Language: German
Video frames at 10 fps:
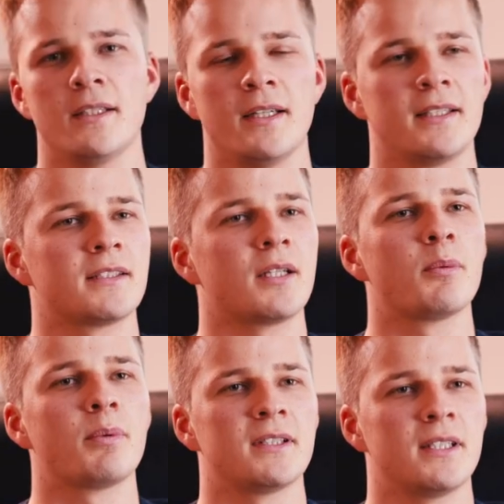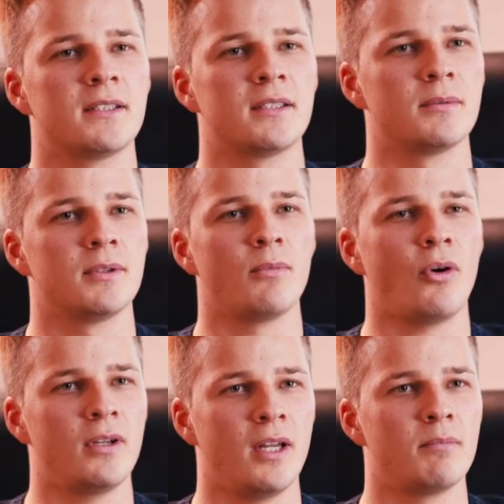eine extreme Präsenz in dem
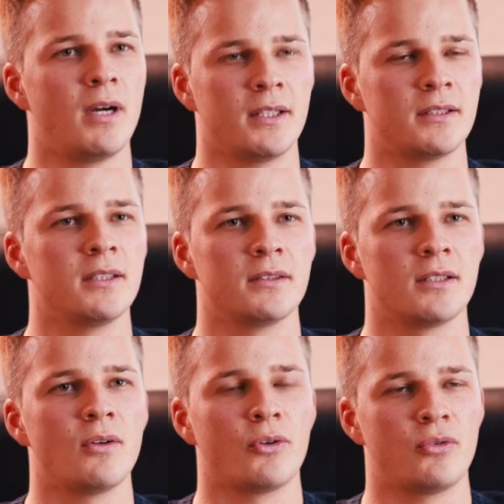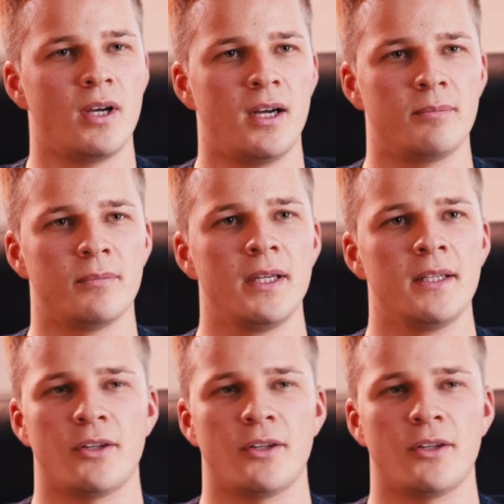Online-Marketing dann auch zu haben.